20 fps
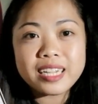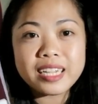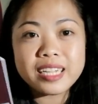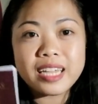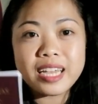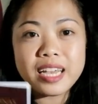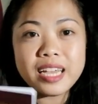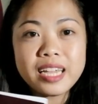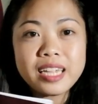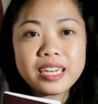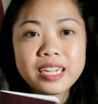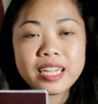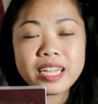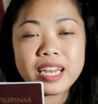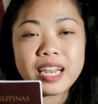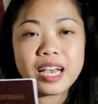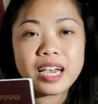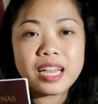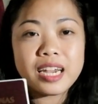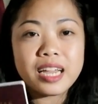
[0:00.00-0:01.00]
Ayan,
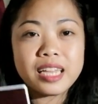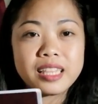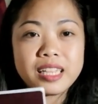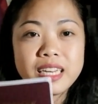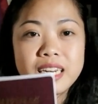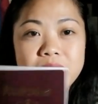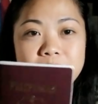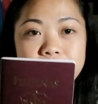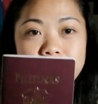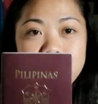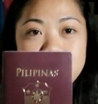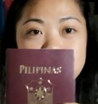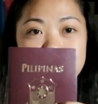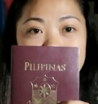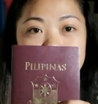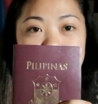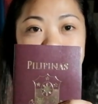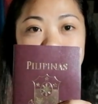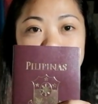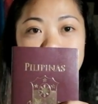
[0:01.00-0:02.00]
kailangan natin ng
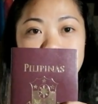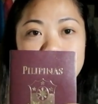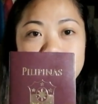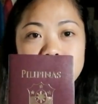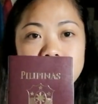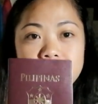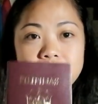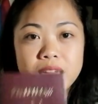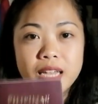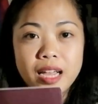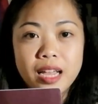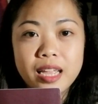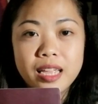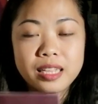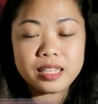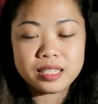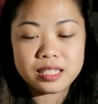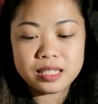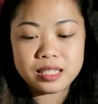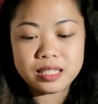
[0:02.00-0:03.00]
passport natin
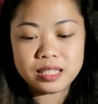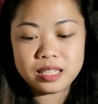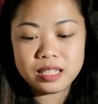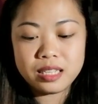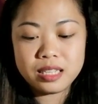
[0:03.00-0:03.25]
guys.